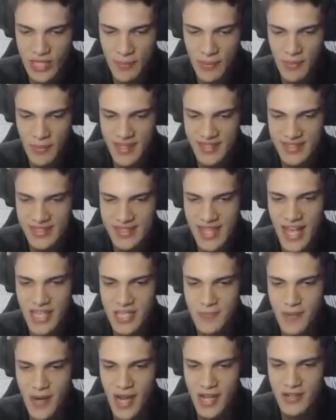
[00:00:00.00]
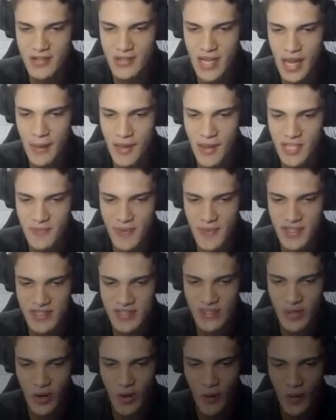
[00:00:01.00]
pra minha cidade pra ajudar mais
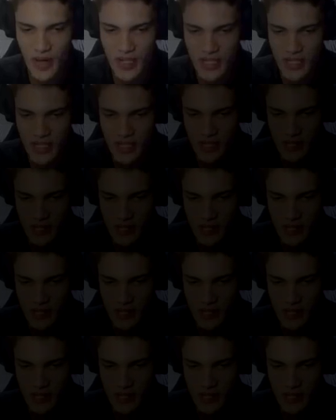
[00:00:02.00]
pessoas.